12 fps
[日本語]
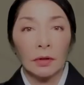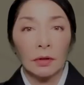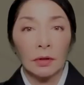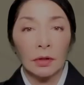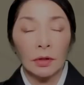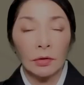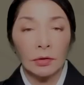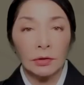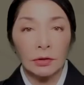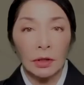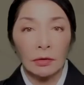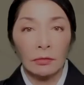ひろし
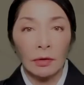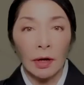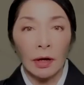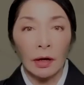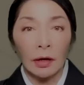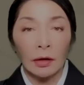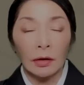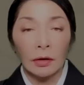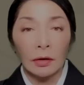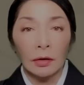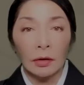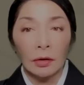さんは「
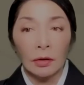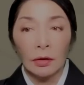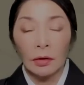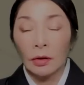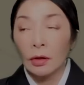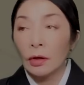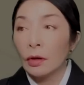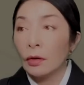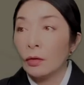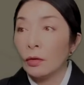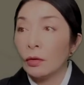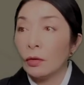
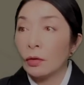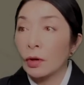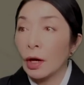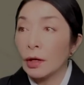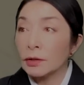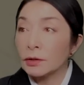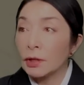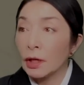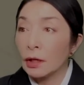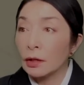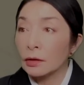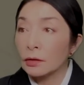お母
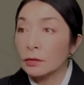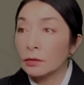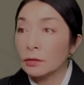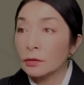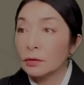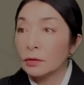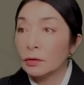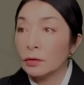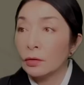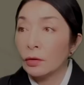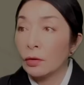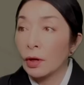さん
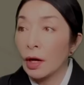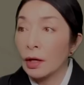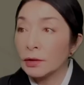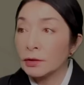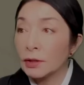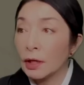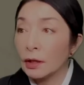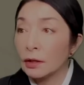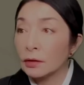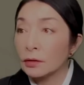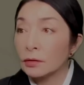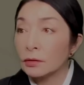お母さ
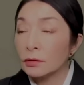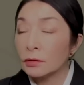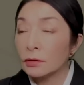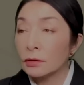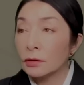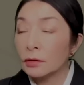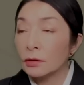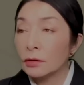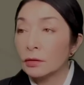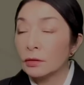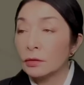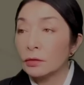
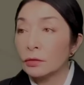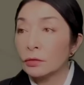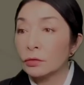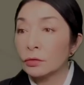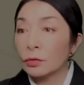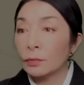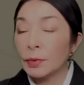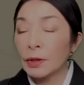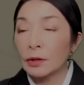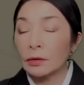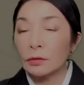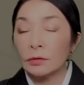ん!」とびっ
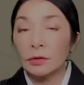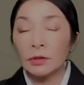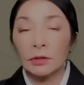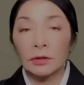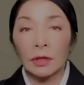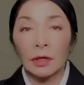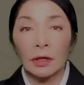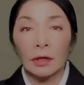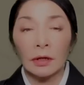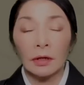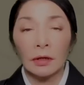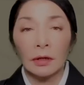くりして「
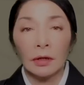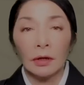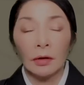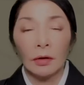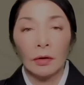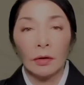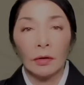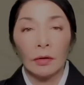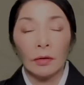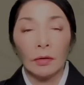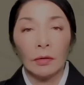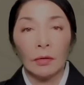
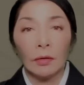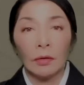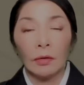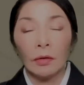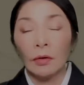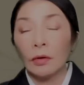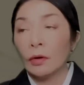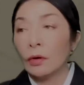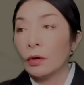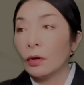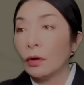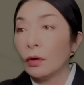
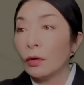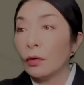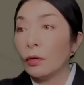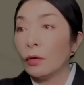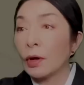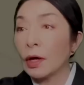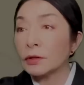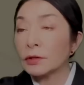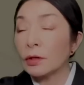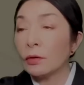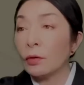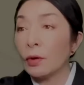お母さ
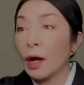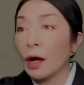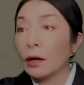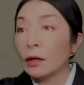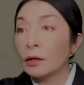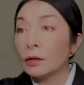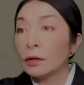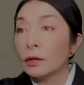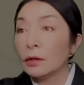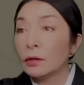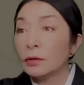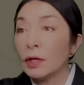んほら
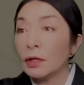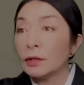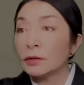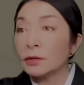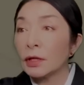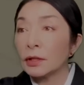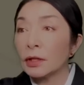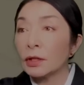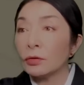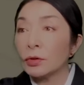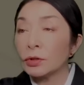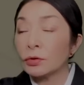ねさっき
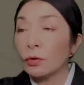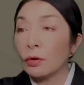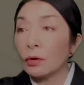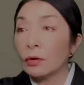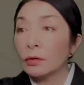の人